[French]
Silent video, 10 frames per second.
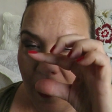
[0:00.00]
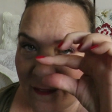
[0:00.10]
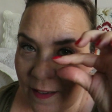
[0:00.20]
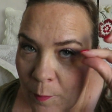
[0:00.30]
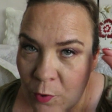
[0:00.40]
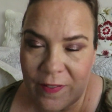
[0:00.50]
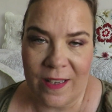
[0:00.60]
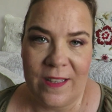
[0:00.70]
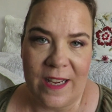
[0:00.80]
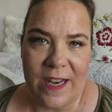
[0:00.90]
un très beau
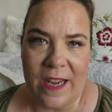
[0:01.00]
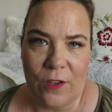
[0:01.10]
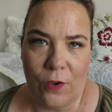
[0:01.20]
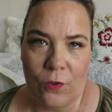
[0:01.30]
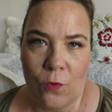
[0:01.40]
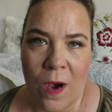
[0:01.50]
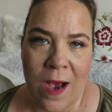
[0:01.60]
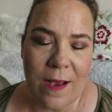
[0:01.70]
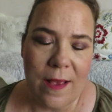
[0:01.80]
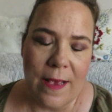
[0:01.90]
trait d'eyeliner
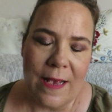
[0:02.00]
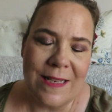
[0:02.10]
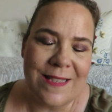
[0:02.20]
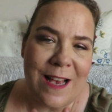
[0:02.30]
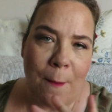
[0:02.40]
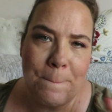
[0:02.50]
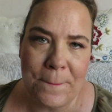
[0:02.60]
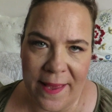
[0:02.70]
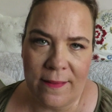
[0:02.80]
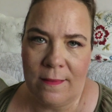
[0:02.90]
noir ça
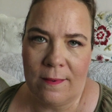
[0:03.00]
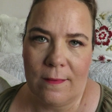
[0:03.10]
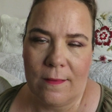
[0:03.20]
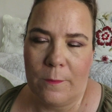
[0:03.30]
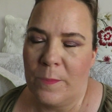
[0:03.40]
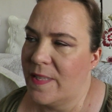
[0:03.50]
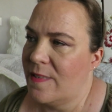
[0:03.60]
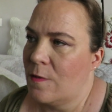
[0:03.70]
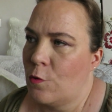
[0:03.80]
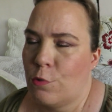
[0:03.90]
pète mais
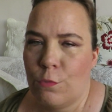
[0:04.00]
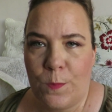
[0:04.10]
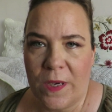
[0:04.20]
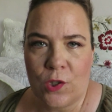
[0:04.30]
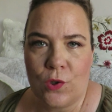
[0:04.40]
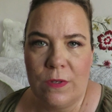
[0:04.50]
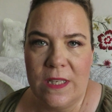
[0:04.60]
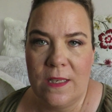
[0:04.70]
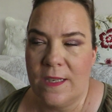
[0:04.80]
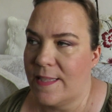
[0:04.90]
c'est super
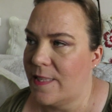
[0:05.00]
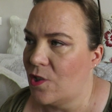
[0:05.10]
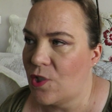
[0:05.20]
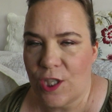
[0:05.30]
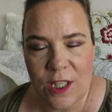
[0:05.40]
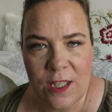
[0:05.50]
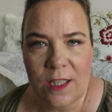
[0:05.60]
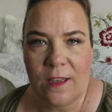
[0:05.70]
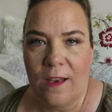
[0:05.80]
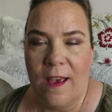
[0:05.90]
joli, c'est
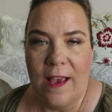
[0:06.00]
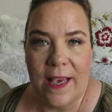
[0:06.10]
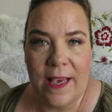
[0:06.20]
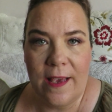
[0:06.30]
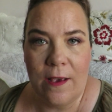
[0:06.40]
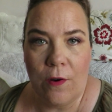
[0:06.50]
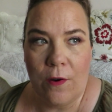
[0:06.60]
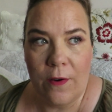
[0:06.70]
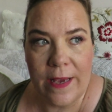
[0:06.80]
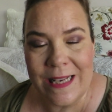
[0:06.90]
chic
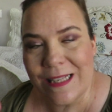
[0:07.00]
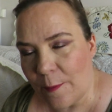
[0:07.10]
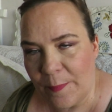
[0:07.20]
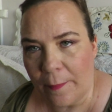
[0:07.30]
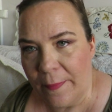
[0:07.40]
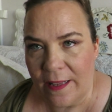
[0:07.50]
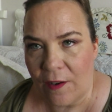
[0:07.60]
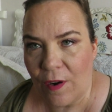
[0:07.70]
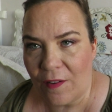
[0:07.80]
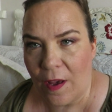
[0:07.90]
euh, et, ça permet
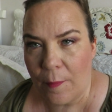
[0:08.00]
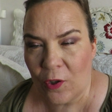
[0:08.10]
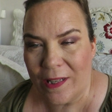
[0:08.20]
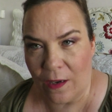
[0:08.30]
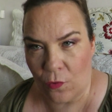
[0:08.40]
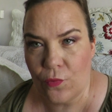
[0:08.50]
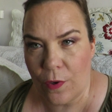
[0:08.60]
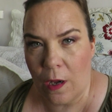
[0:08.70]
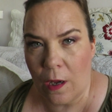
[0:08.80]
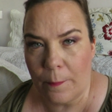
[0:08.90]
d'avoir vraiment de la
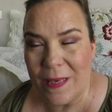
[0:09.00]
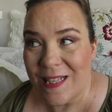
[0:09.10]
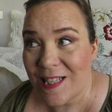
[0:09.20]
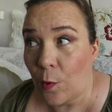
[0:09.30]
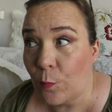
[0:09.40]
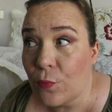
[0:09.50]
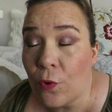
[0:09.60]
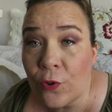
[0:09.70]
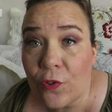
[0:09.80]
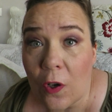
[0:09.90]
couleur mais sans
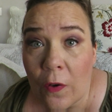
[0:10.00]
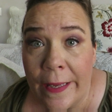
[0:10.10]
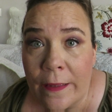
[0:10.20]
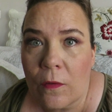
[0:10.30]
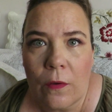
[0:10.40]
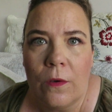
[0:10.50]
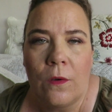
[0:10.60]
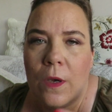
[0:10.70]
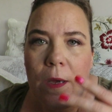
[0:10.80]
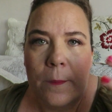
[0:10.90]
pour autant être euh,